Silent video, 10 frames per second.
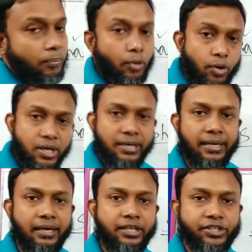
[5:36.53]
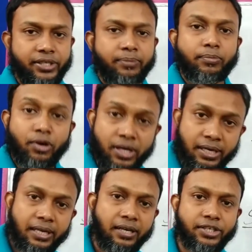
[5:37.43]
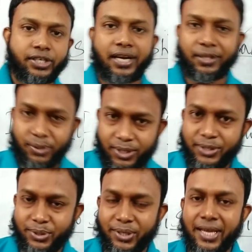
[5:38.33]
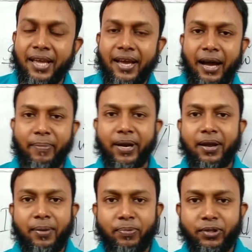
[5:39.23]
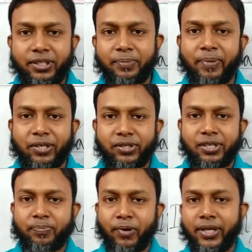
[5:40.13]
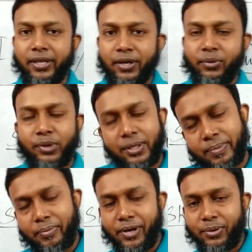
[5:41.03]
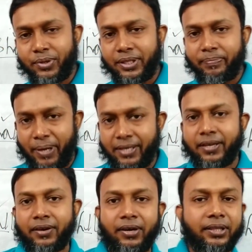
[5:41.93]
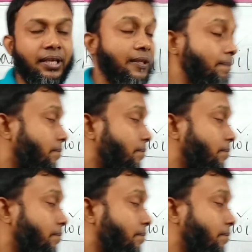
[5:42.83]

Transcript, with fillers: মডার্ন ইংলিশে মডার্ন ইংলিশে আধুনিক যুগে আমরা প্রতিটি পার্সনের পরেই উইল ব্যবহার করতে পারি অর্থাৎ